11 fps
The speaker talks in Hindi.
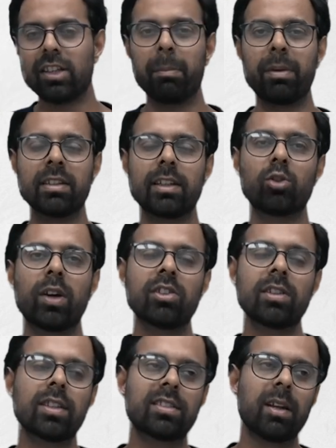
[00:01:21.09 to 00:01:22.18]
जापानीज
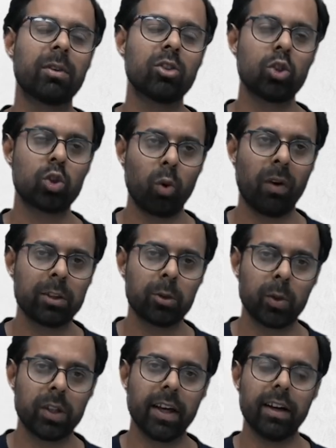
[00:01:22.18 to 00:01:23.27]
एजुकेशन सिस्टम की जो शुरुआत
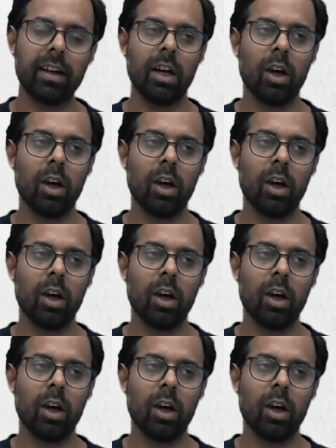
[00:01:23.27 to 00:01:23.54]
होती है